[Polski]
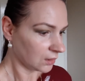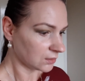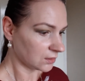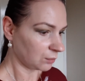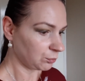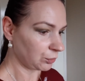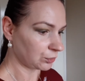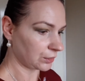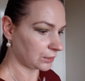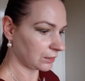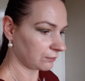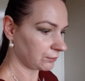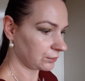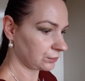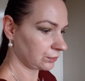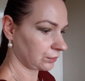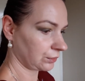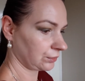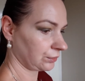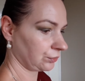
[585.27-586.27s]
Nabiorę nawet
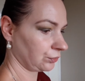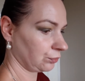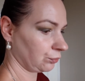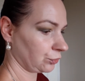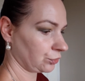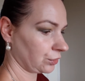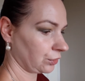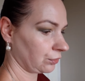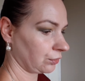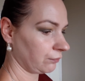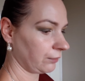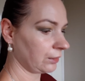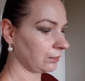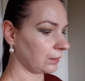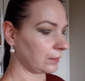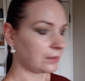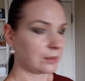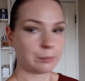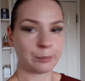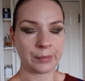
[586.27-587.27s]
trochę tego musztardowego na
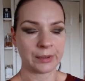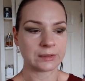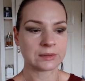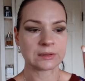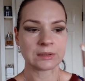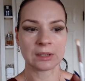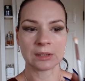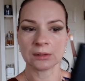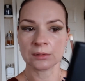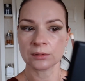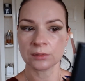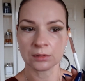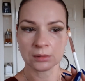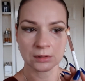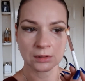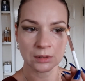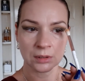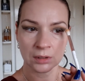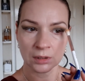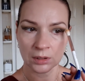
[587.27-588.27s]
ten pędzel
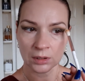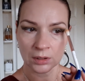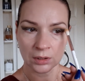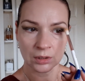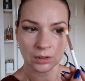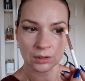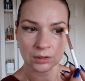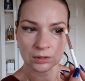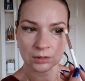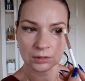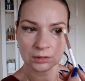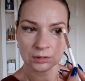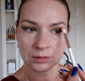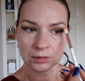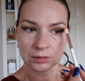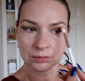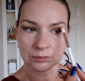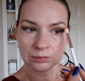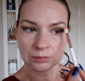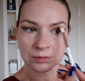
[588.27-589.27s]

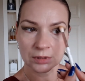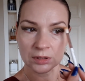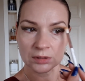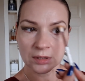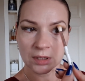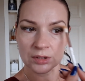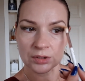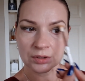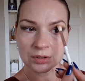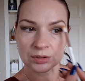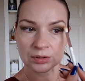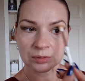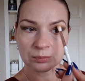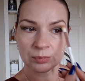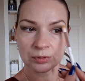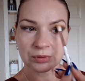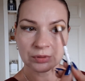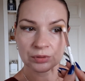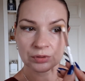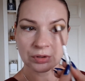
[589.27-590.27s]
i tutaj zacznę
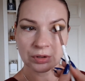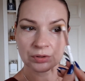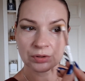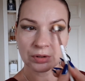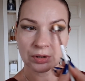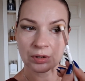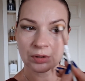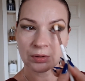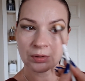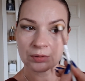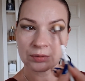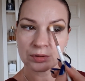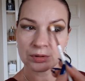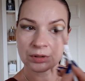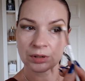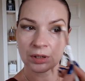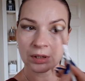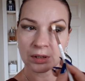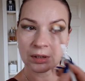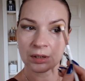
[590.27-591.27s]
sobie troszeczkę
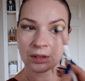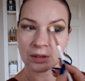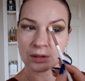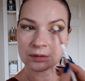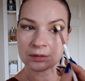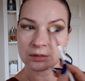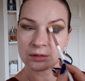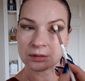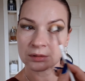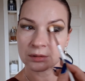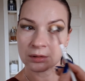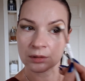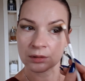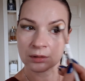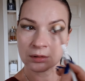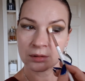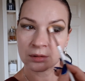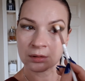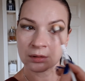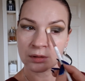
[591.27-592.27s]
rozcierać.
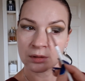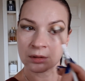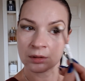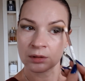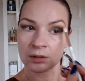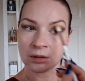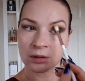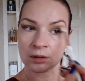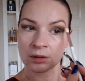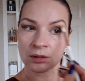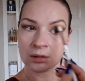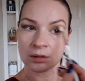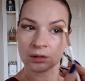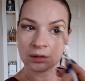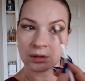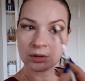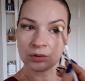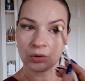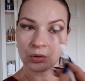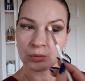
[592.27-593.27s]

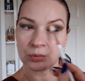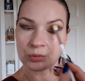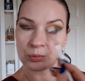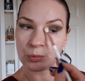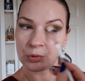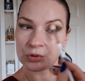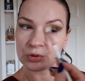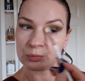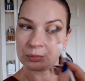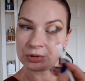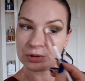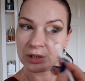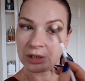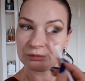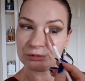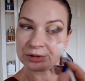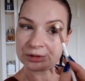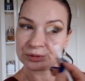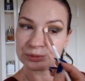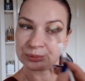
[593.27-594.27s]
I to już może być dla
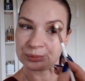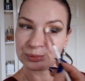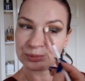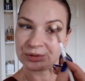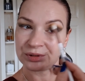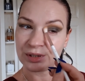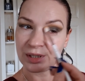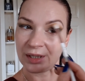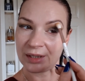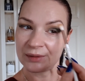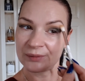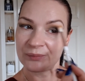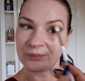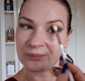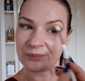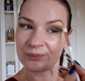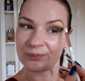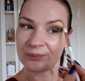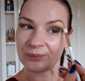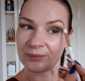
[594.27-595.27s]
Was nudne,
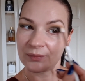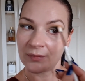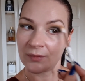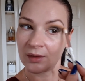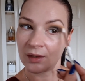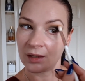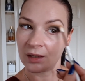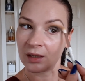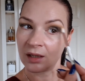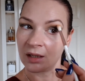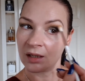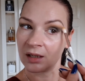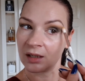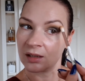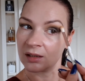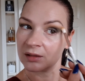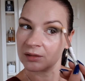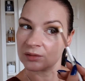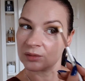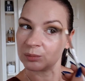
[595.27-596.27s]

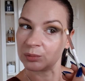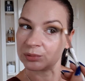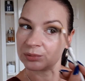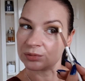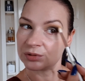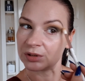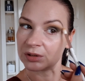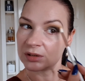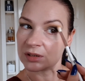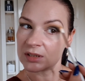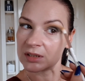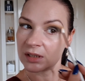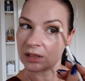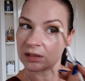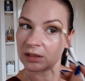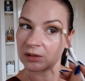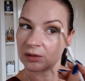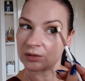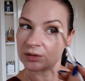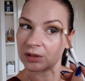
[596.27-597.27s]
no bo tu się nic
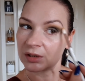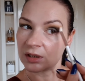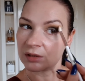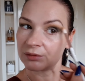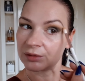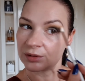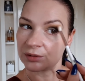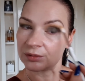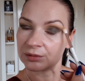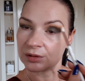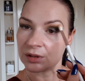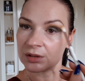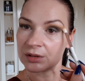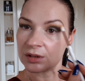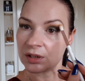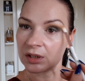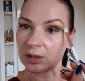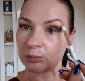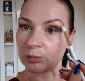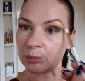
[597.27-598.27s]
takiego ciekawego nie
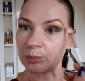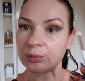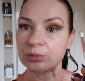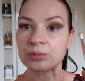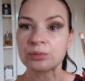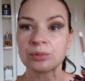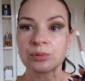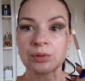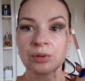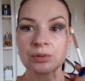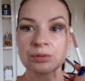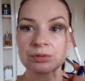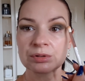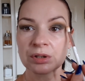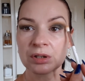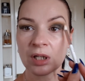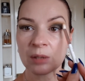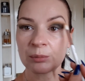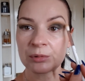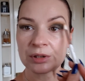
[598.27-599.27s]
dzieje, po prostu
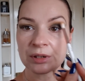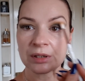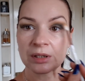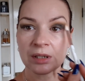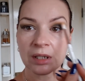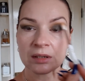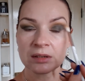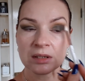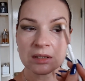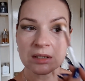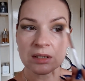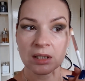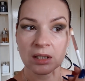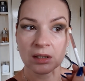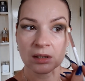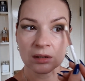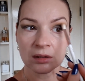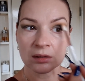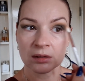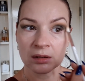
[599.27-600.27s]
rozcieramy te granice